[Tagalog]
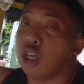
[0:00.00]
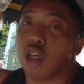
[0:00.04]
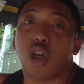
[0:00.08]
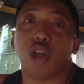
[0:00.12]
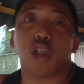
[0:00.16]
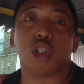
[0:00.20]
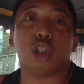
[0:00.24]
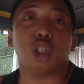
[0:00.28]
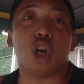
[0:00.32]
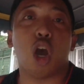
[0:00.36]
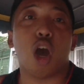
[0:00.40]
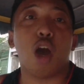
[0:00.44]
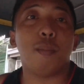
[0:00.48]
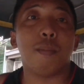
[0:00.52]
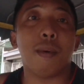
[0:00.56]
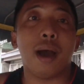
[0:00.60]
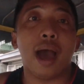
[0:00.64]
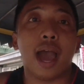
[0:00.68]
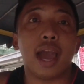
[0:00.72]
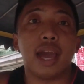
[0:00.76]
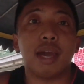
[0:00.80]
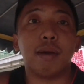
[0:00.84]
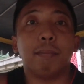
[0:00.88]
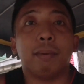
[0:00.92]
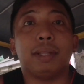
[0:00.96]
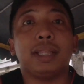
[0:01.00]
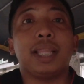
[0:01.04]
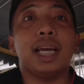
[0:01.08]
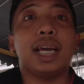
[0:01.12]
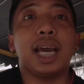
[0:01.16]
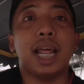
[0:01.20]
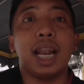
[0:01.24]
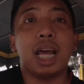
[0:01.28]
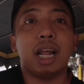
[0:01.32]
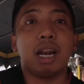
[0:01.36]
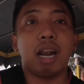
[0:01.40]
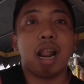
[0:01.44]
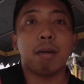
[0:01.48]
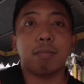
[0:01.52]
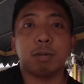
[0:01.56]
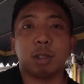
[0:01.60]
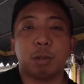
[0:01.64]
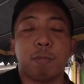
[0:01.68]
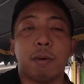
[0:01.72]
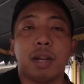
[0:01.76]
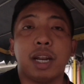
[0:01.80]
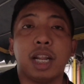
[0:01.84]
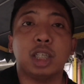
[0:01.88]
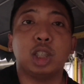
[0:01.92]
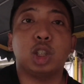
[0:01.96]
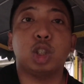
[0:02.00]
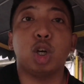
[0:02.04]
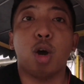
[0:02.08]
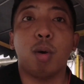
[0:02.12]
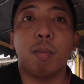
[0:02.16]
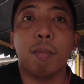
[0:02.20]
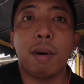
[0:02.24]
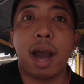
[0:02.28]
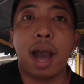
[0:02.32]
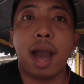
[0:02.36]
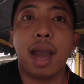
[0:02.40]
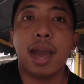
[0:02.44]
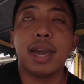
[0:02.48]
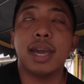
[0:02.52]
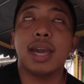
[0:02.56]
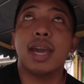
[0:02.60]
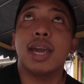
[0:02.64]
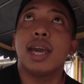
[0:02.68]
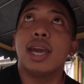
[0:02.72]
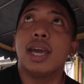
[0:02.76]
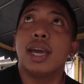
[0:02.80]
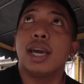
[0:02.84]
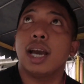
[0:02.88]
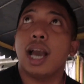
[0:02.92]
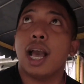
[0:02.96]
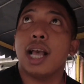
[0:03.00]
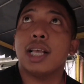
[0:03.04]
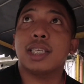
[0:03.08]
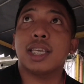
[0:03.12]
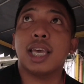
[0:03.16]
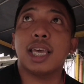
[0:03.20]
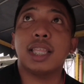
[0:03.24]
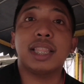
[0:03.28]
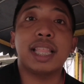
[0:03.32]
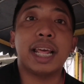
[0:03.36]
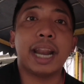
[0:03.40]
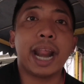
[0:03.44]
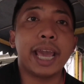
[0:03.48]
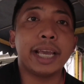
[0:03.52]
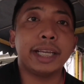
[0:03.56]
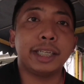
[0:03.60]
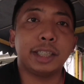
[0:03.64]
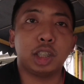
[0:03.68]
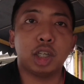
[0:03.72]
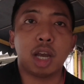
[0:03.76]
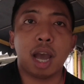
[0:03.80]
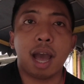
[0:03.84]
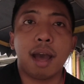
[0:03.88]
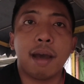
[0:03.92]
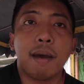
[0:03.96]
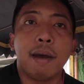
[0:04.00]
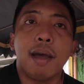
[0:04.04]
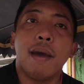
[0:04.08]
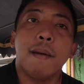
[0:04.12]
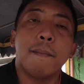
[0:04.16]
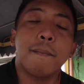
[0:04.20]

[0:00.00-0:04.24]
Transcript: yung siomay, matagal ang lifespan ng siomay kasi dry siya.